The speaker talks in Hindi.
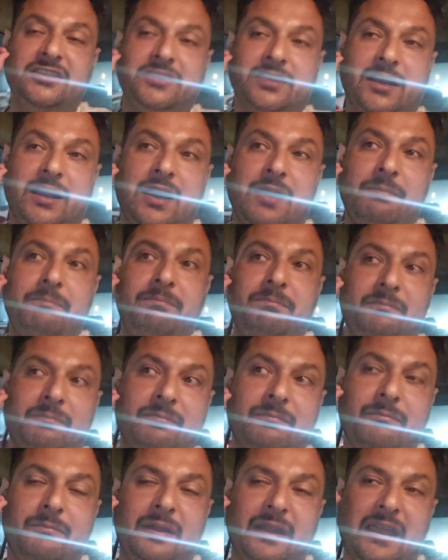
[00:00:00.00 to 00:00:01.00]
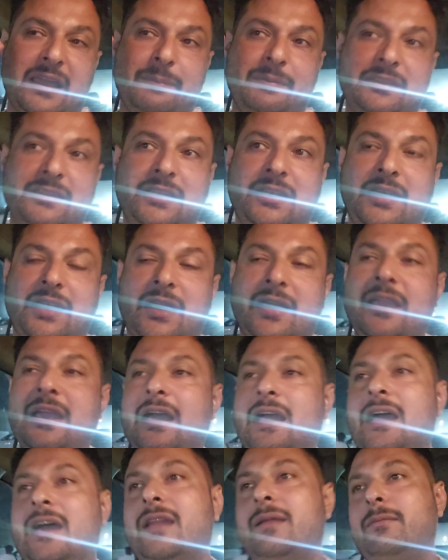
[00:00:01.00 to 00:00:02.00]
इतना बड़ा भी दिन लग गया
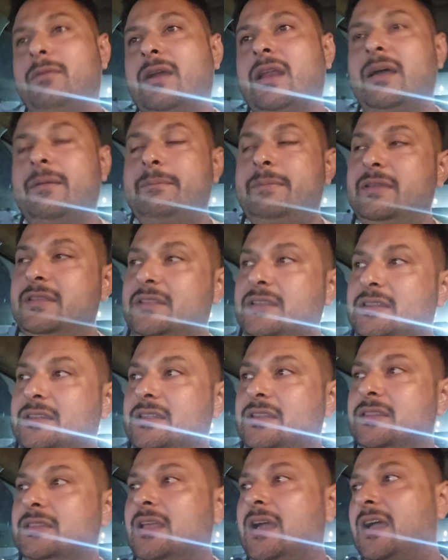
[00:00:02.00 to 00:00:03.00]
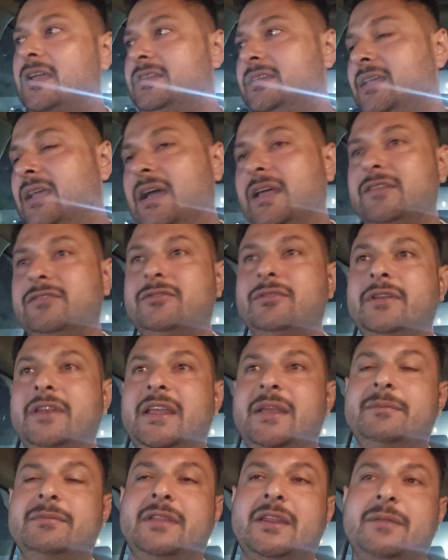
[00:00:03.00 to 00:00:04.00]
और बड़ा बिजी दिन था जी आज तो
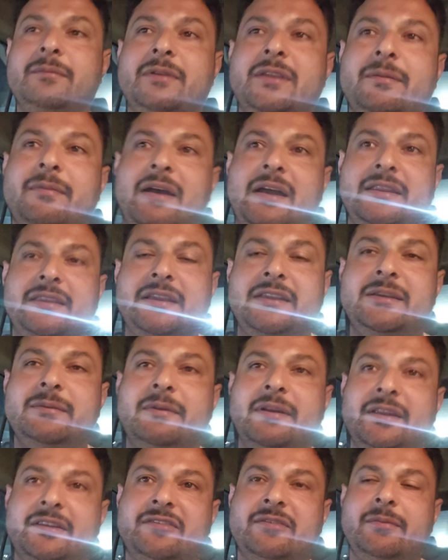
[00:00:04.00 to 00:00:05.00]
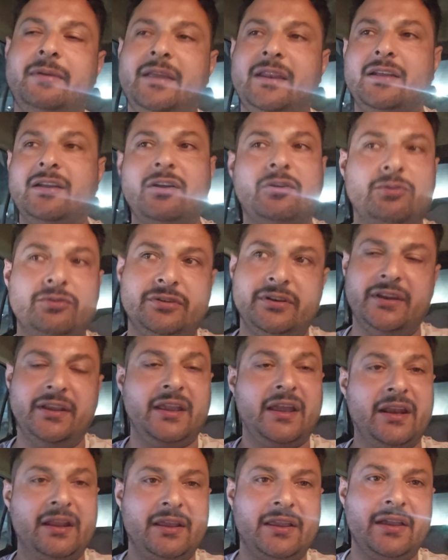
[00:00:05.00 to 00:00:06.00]
नेम धर्म की बात है जी मैंने सवेर का कुछ नहीं
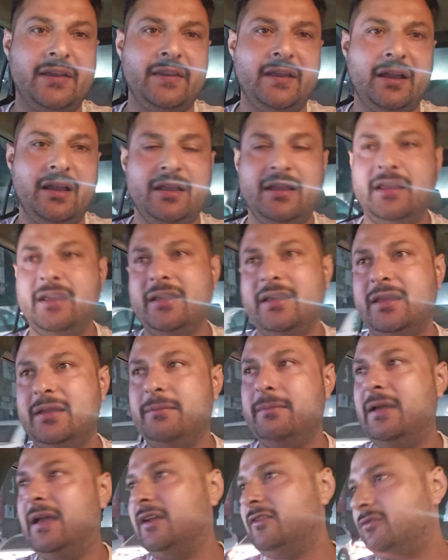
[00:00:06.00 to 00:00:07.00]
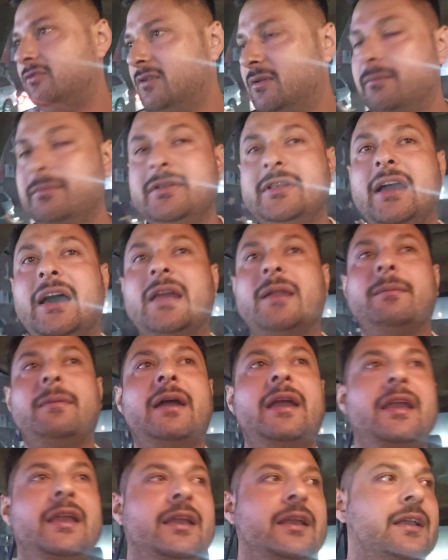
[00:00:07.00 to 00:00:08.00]
क्या रखा था ये मैं सोनम बाजार में
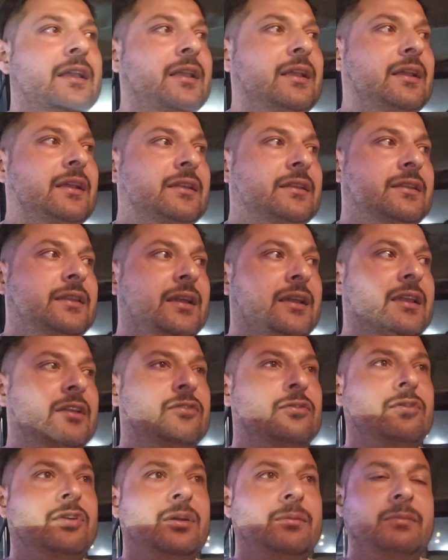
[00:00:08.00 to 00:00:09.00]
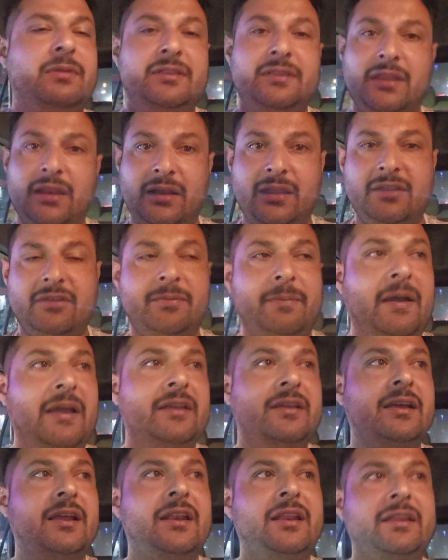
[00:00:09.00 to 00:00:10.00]
आए देखिए सोनम मंदिर की सफाई
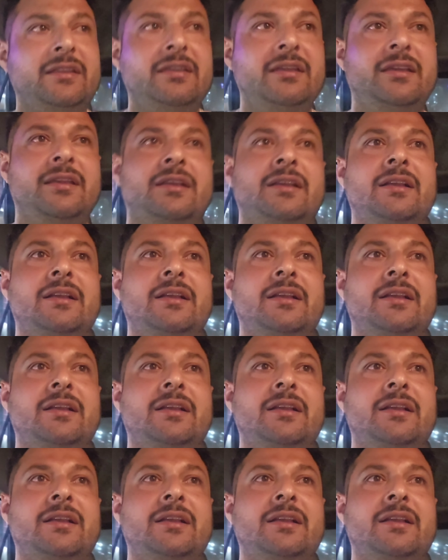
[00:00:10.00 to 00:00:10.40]
कर रही थी